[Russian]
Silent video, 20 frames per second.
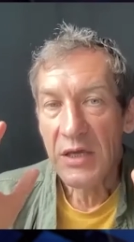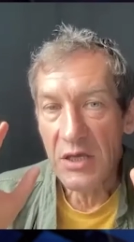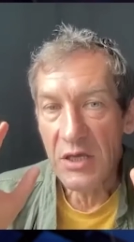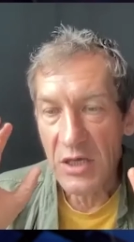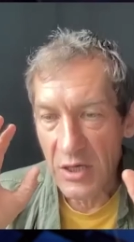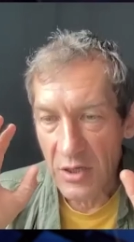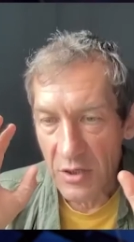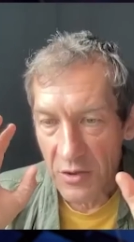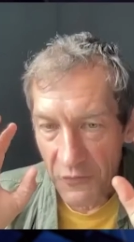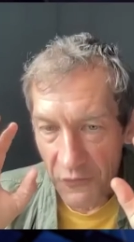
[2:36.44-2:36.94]

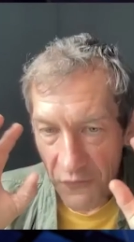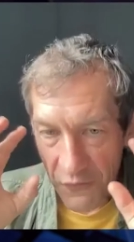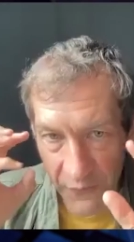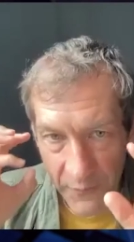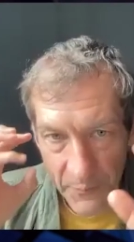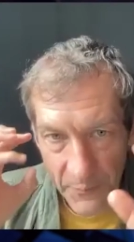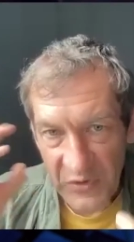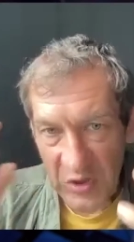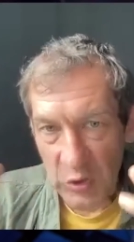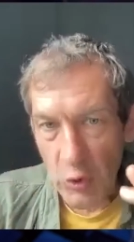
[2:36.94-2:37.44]
и
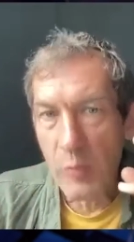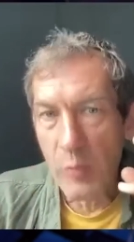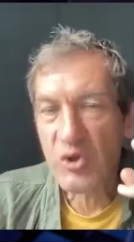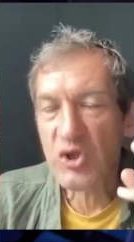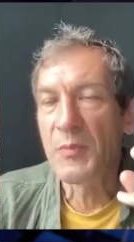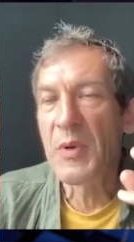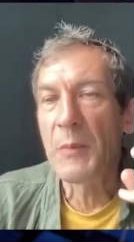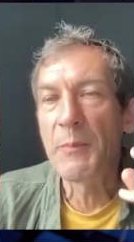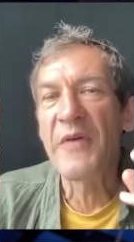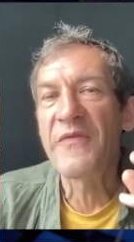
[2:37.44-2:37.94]
в том,
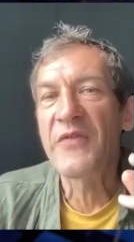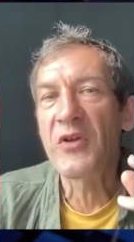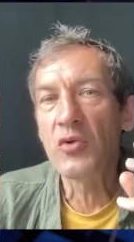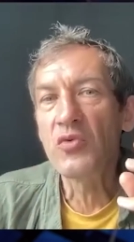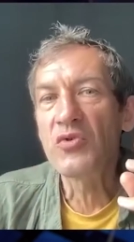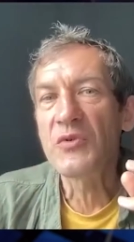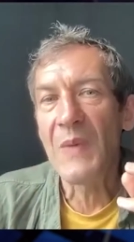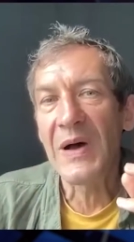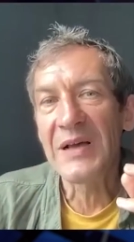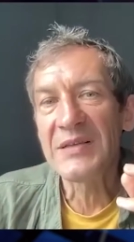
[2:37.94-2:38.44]
чтобы
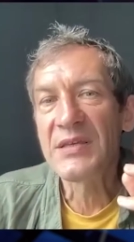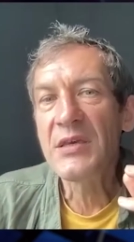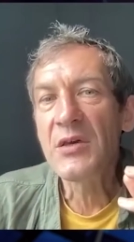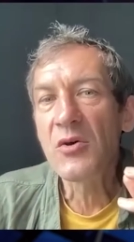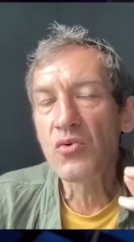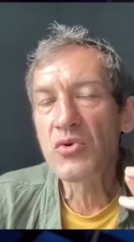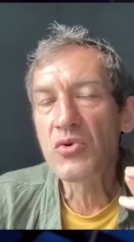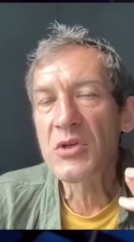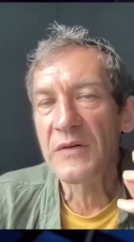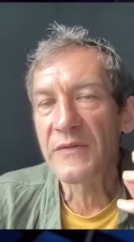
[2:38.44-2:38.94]
повернуть мозги
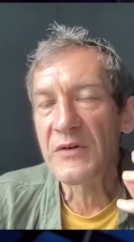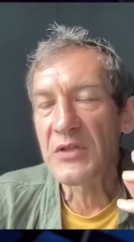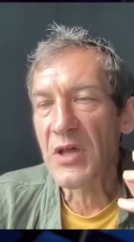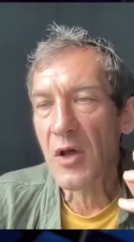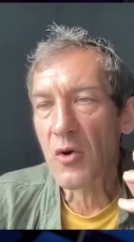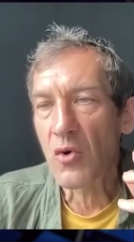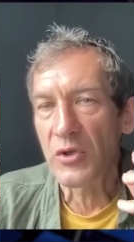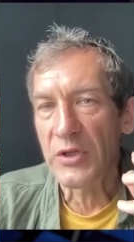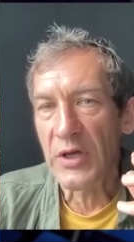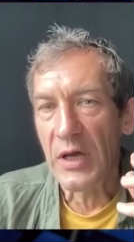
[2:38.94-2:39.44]
русского
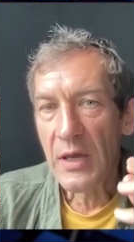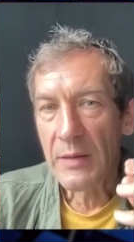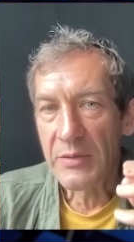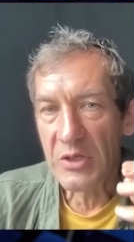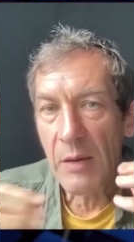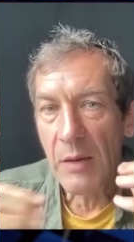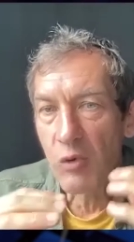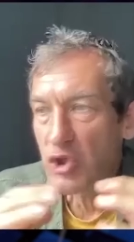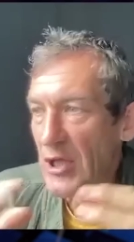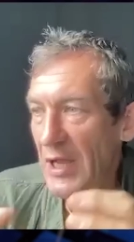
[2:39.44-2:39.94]
народа.
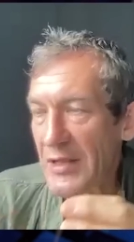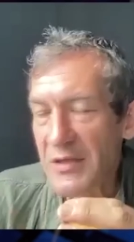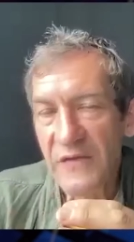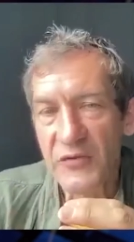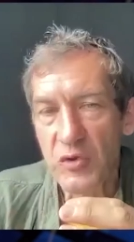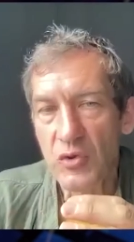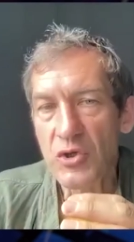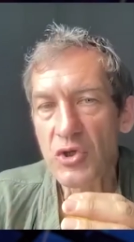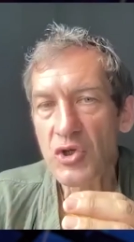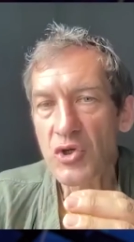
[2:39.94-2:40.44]
Потому что они
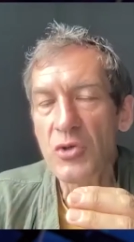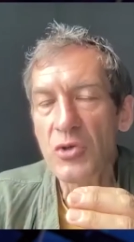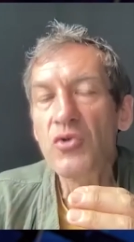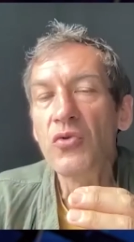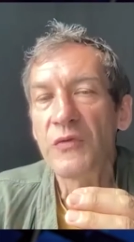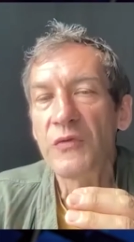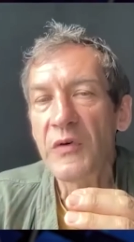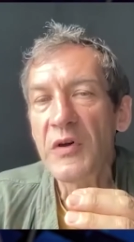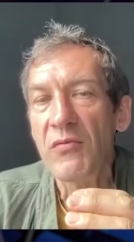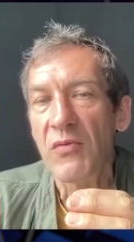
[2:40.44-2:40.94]
все еще
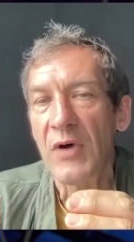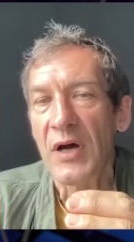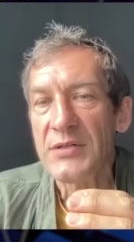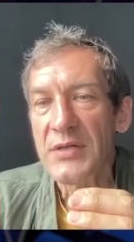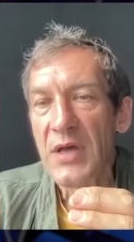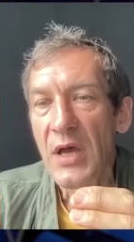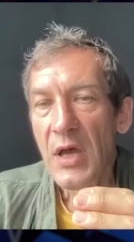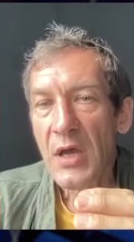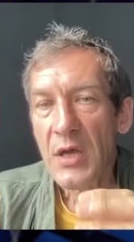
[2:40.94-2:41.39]
идут воевать.